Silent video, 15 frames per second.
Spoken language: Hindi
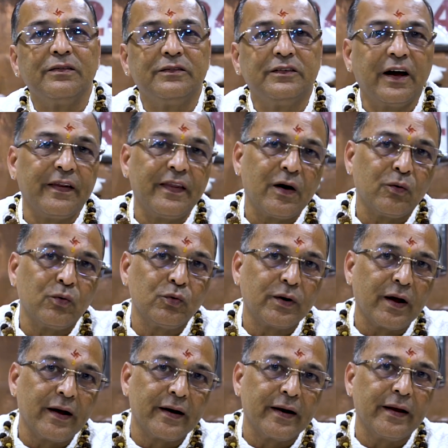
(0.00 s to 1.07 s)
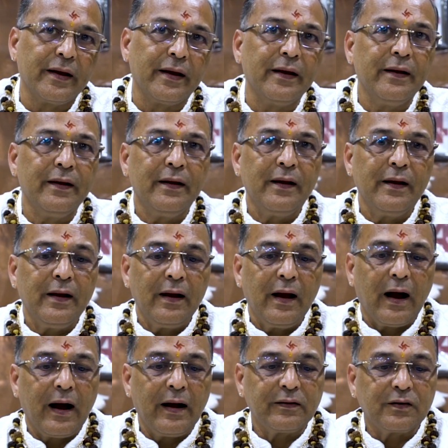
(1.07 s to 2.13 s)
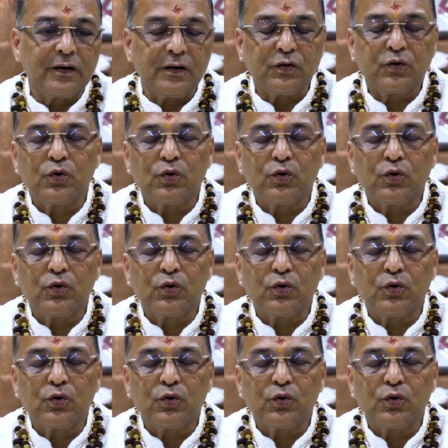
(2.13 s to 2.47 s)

ज़्यादा उठा रहे आजकल